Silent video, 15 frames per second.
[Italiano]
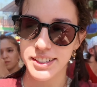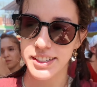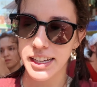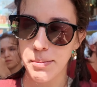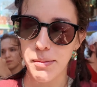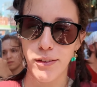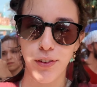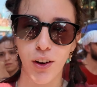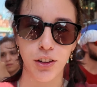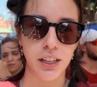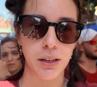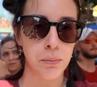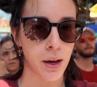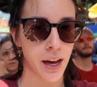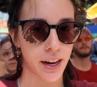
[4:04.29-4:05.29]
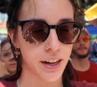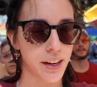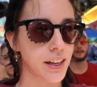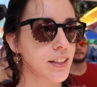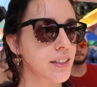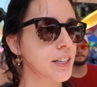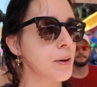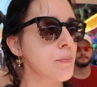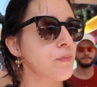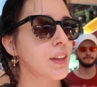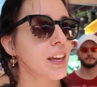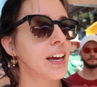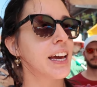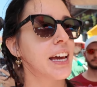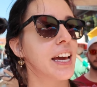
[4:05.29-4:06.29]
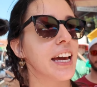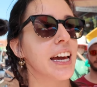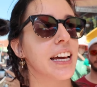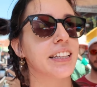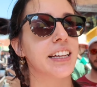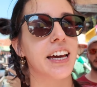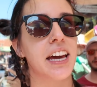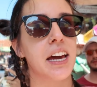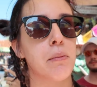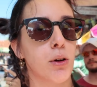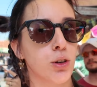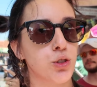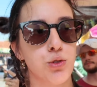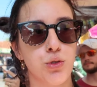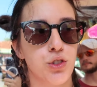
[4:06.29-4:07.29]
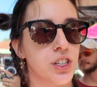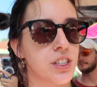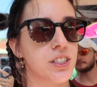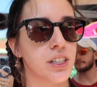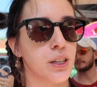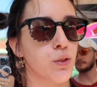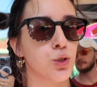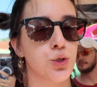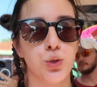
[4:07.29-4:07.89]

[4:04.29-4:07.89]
Si chiama Floating Market ed è molto suggestivo,